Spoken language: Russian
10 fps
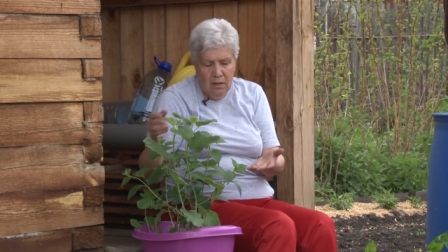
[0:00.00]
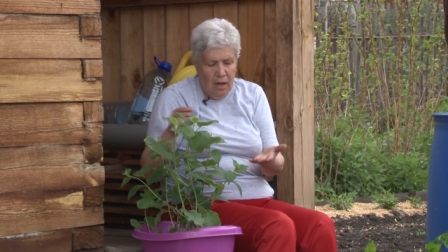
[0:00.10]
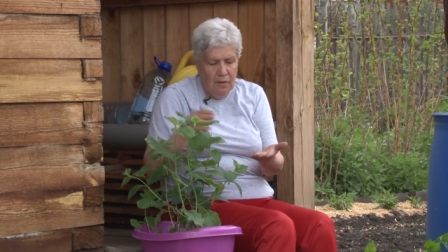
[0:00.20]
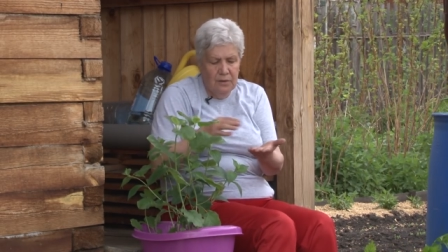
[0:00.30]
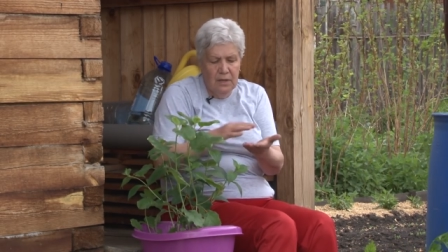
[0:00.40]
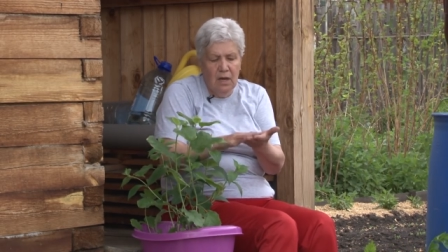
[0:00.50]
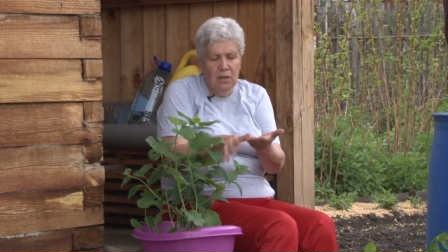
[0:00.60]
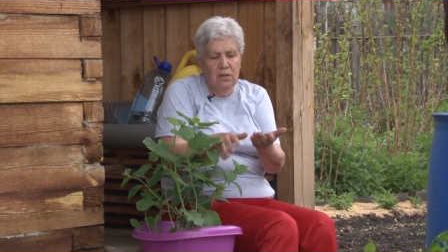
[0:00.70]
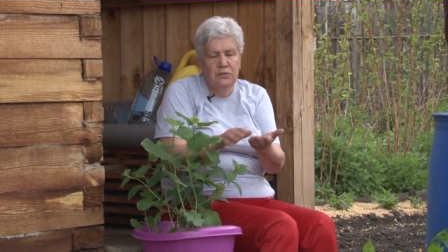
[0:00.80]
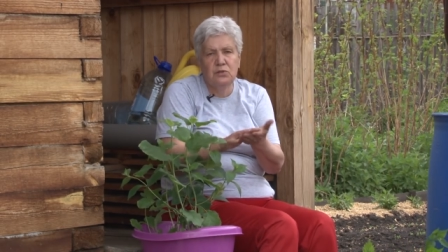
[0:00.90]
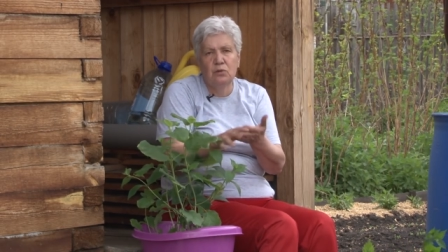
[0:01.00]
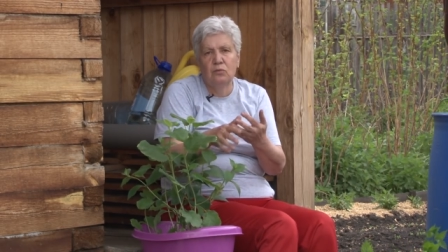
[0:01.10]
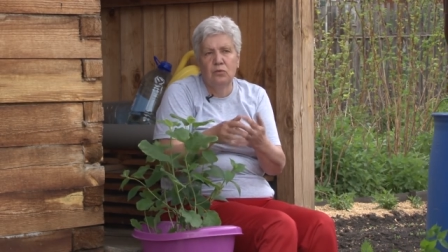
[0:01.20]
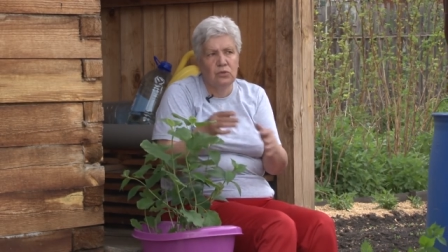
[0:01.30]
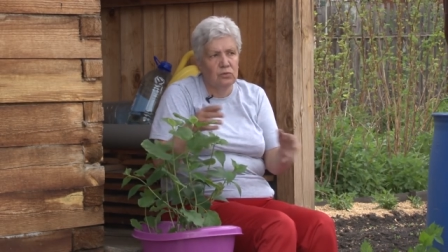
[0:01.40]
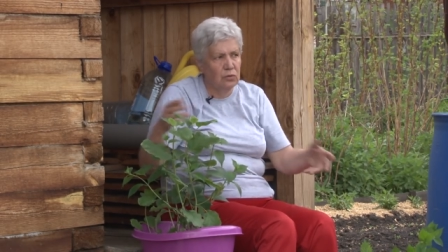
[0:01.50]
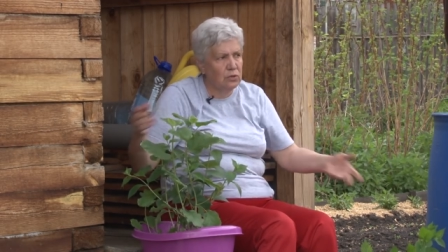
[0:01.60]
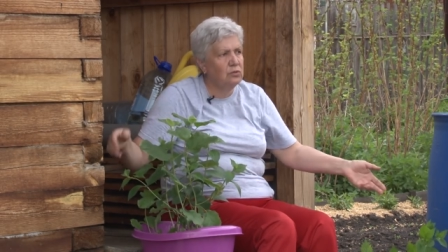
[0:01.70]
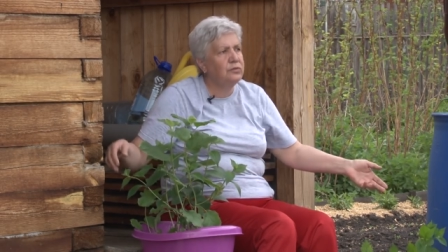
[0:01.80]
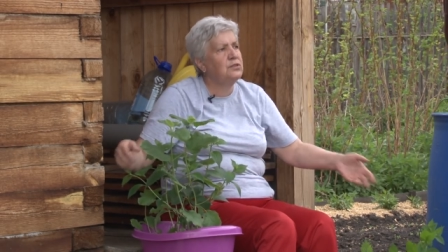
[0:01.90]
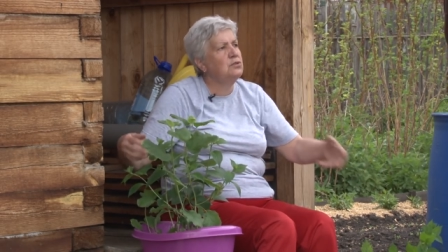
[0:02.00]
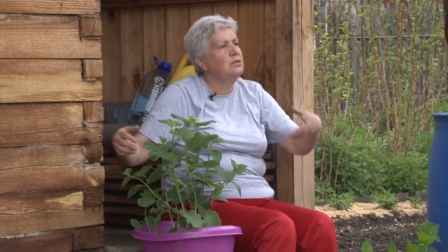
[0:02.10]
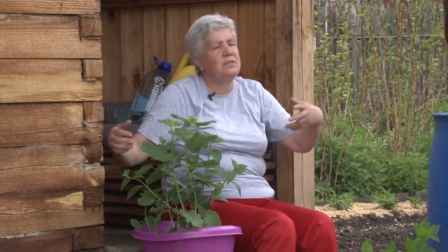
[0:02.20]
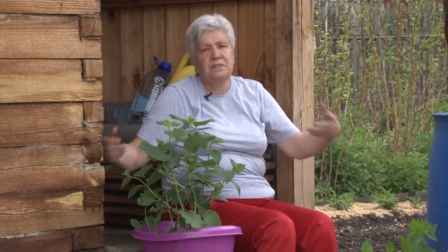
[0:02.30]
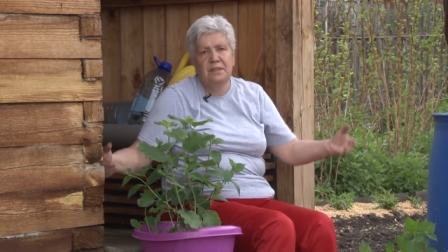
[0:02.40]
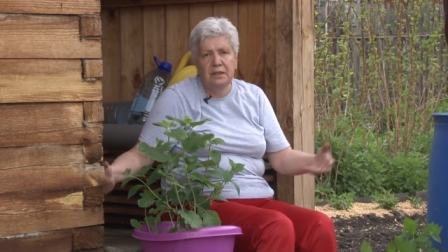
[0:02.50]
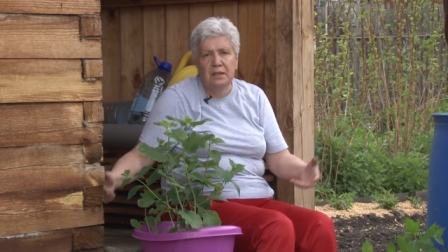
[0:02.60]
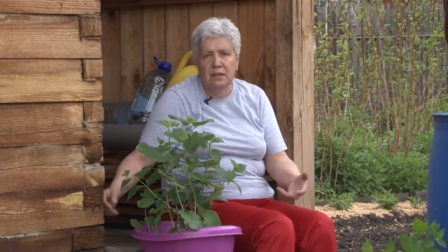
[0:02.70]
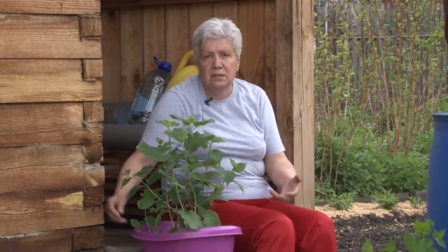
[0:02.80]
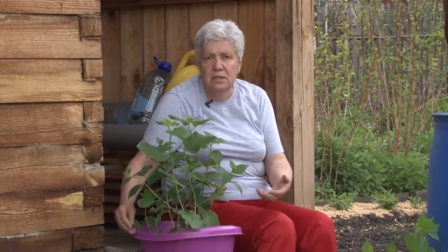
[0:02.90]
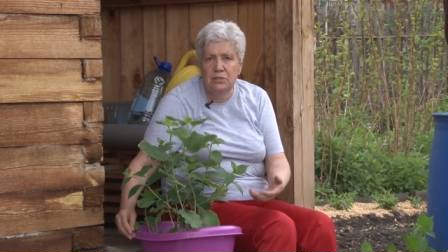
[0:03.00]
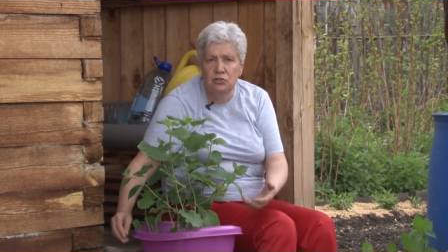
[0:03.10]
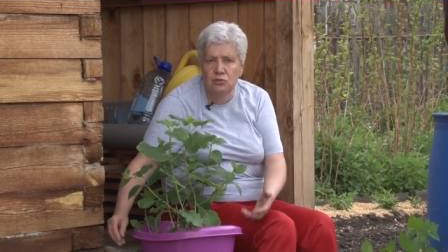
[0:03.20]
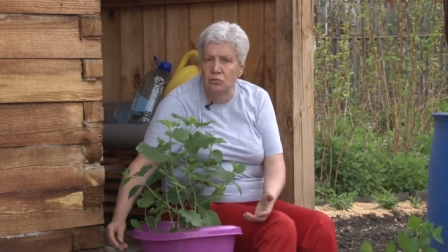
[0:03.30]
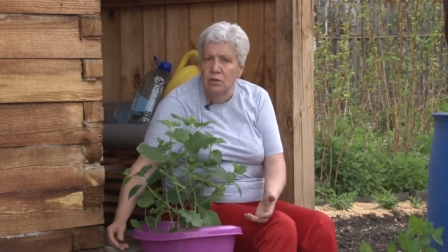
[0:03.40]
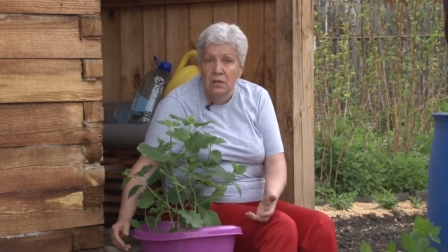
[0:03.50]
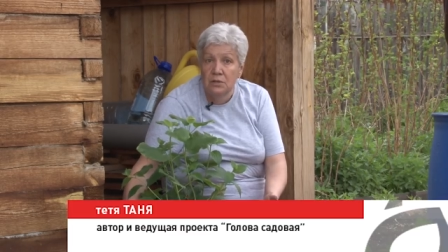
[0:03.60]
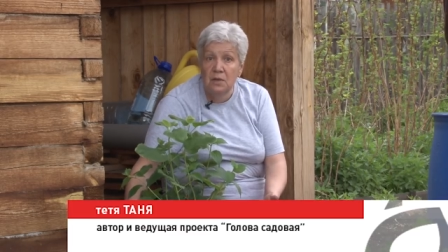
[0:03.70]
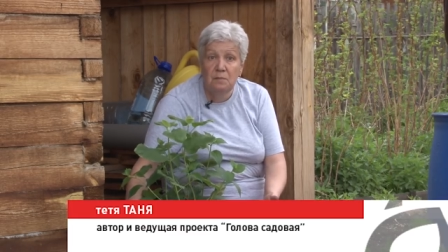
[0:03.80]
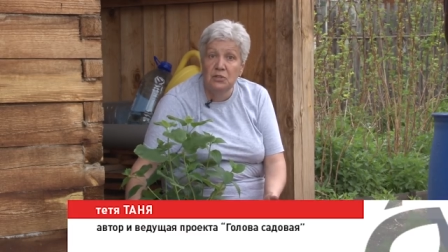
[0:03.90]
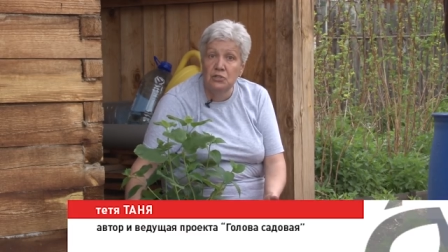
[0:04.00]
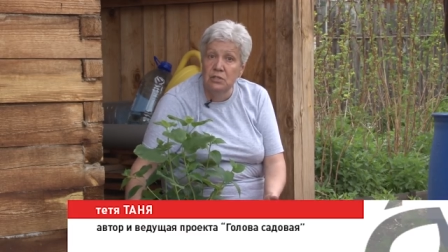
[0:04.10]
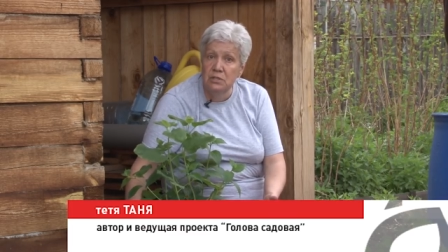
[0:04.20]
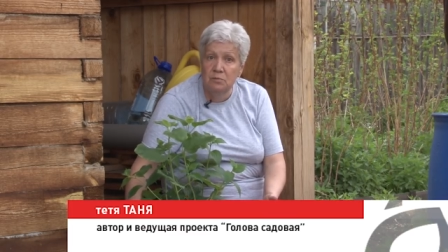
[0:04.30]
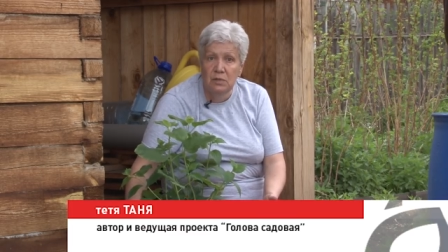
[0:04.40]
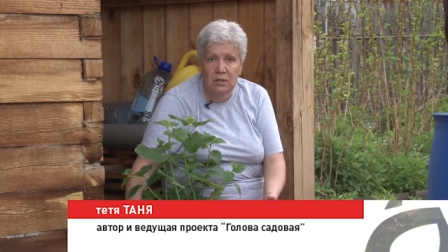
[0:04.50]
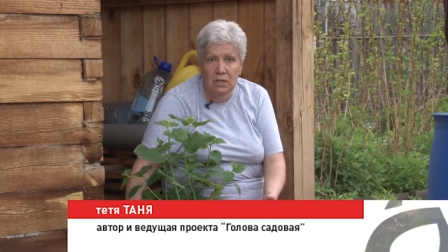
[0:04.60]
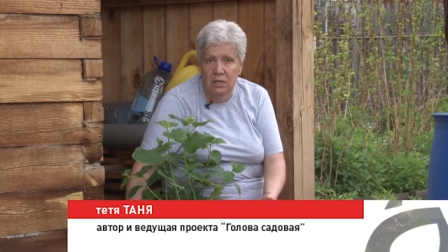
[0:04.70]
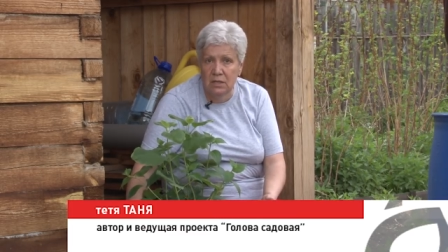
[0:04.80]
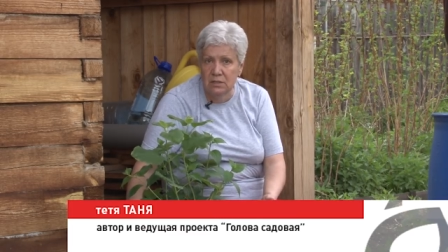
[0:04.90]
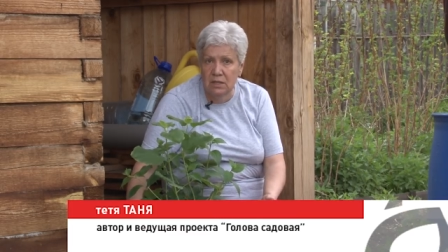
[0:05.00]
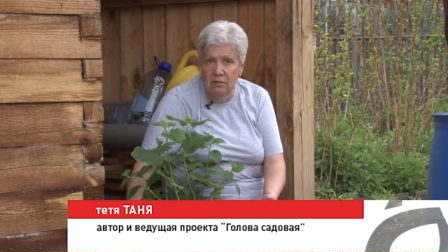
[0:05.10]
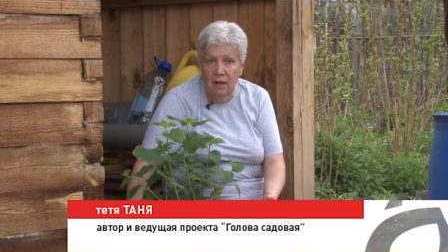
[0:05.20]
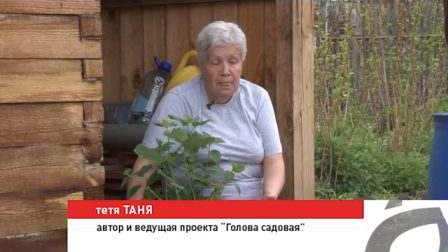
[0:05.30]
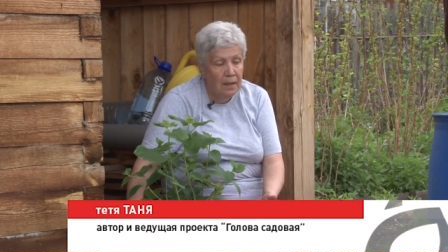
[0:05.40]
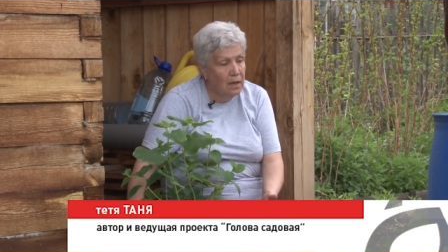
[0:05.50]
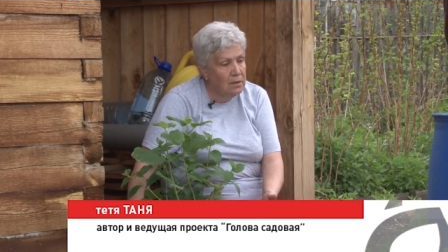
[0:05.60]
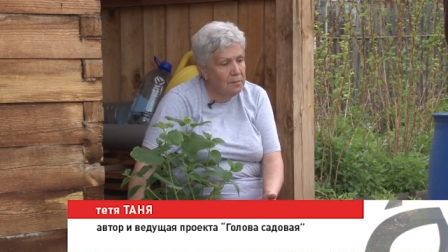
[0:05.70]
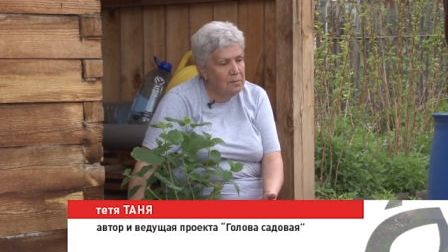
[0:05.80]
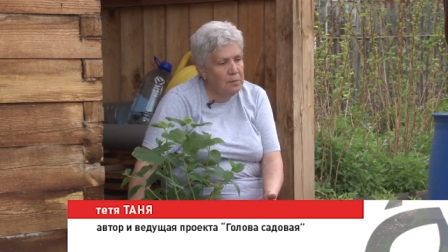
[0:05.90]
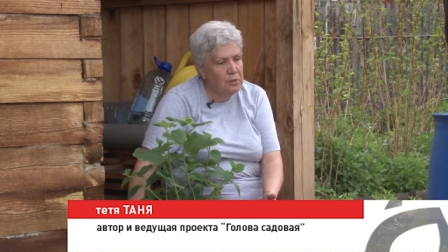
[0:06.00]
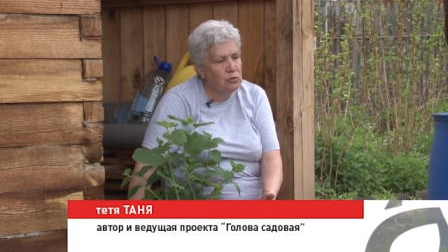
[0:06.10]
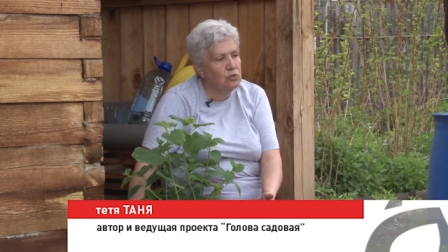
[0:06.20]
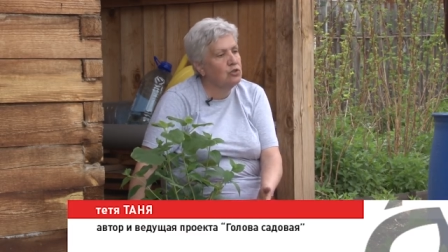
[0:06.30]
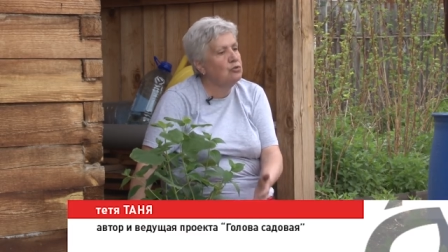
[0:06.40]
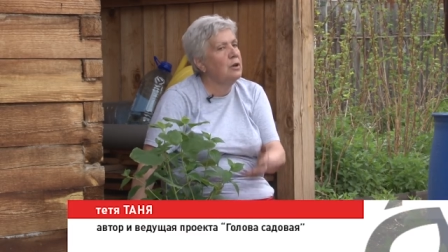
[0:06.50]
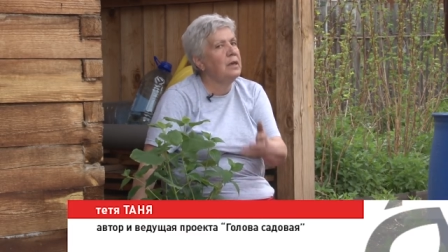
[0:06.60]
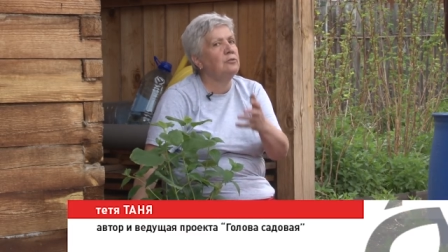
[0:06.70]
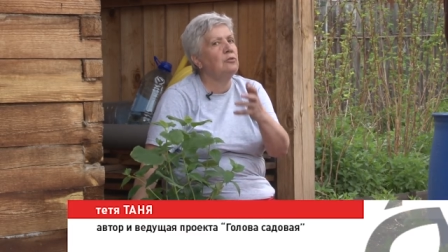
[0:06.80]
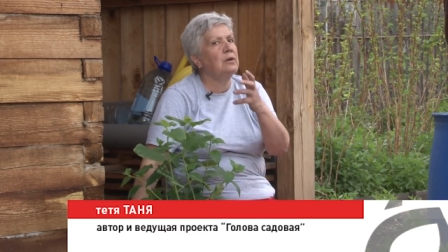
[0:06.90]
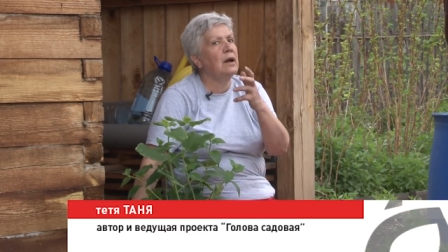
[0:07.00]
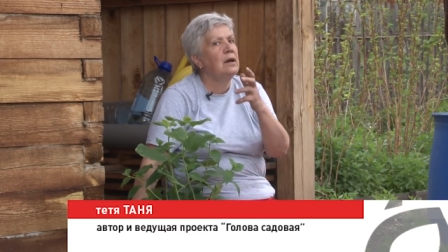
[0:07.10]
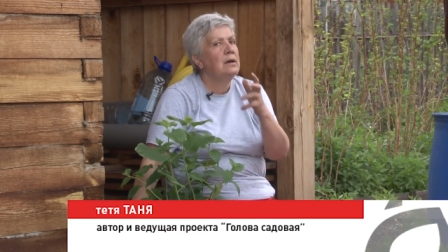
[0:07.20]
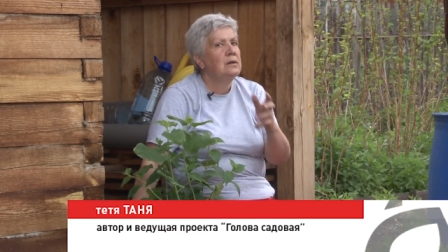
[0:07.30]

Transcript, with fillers: А вы как-то все, вот, вот все сделала, знаете что, не пишите мне такие слова. Когда мне пишут, что я только,